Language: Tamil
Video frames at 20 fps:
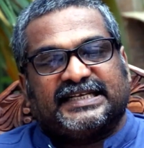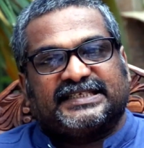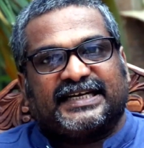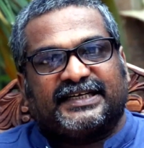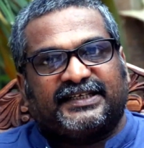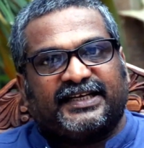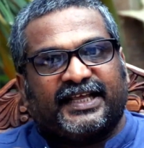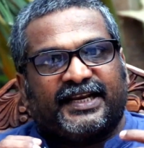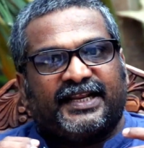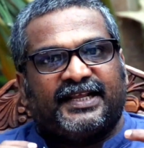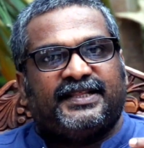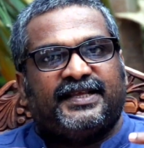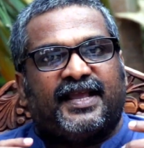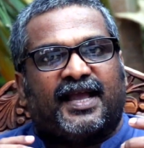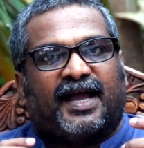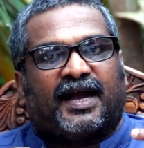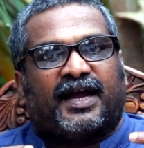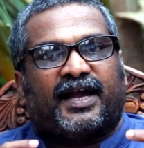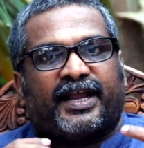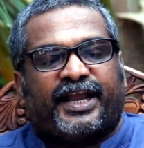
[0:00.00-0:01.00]
சட்ட
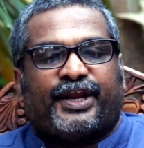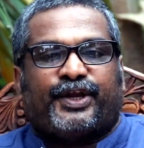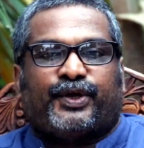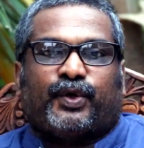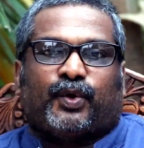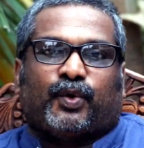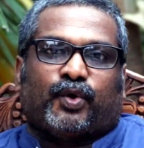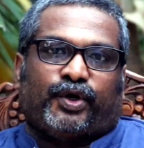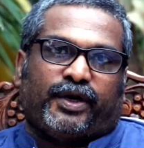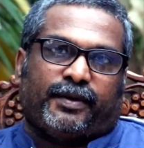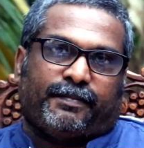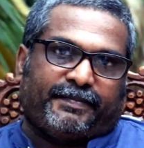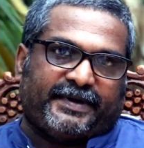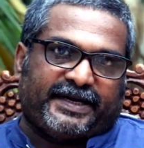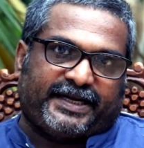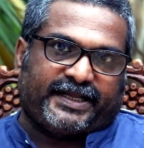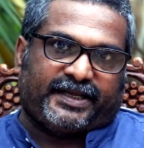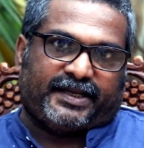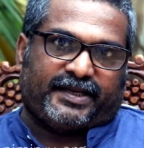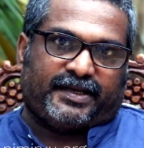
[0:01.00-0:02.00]
ரீதியாக
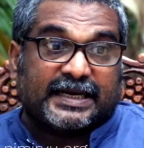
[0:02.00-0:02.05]
ஏற்றுக்கொள்ளப்பட்ட